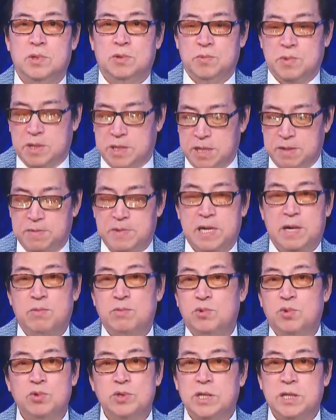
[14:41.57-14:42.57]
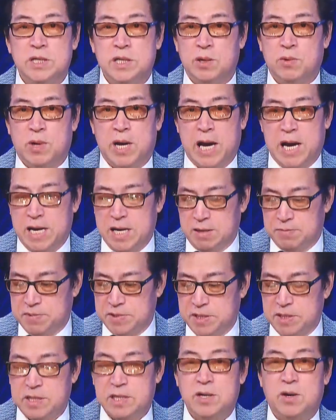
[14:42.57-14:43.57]
vì khi mà lại ông rút rất nhiều cái là
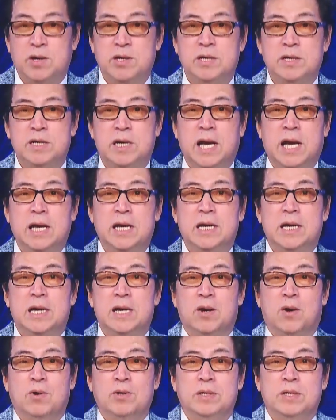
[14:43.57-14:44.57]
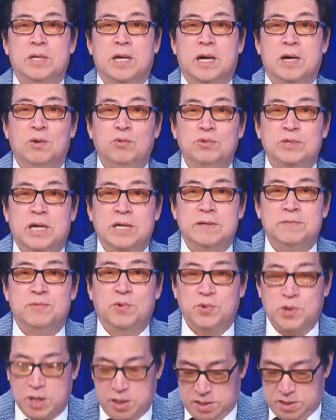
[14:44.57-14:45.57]
vì những cái đó là những cái coi như là hữu danh
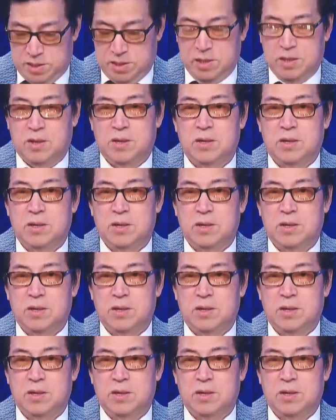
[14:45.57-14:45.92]
vô thực